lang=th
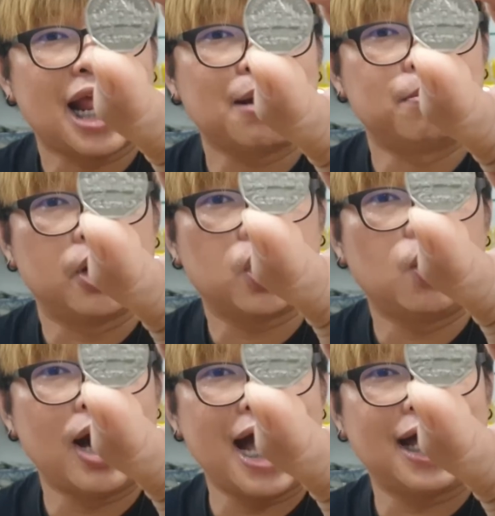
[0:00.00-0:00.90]
นั่นหมายควา
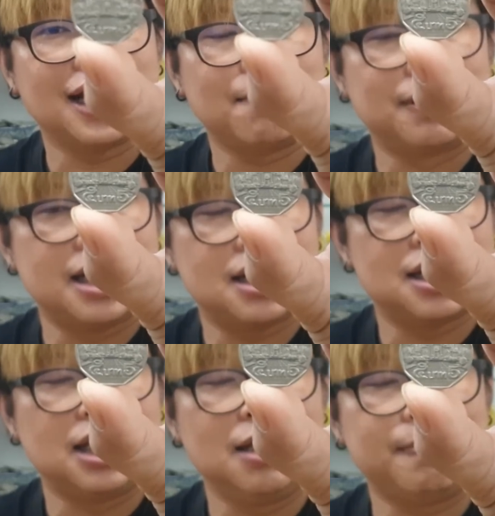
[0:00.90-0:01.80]
มว่านะครับเหรียญ
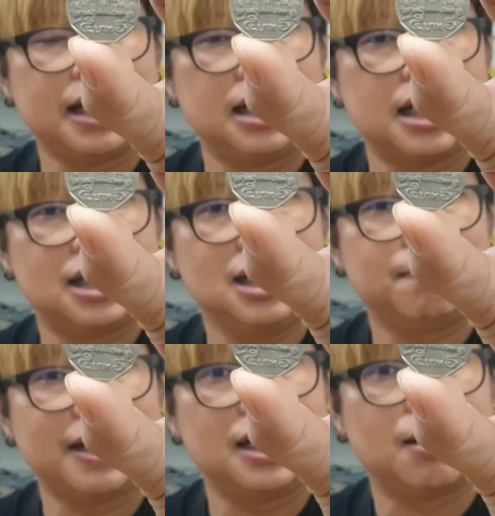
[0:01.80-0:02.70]
นี้เป็นเหรียญที่
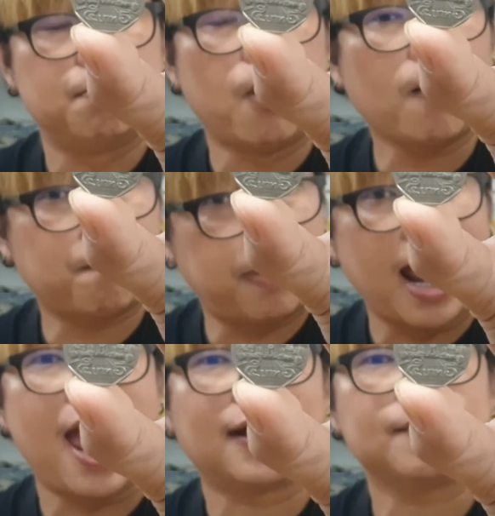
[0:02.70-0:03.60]
เป็นเหรียญบล็อกแผ
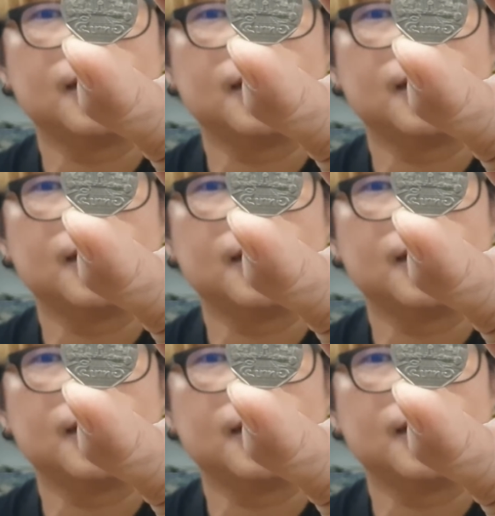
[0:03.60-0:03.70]
ง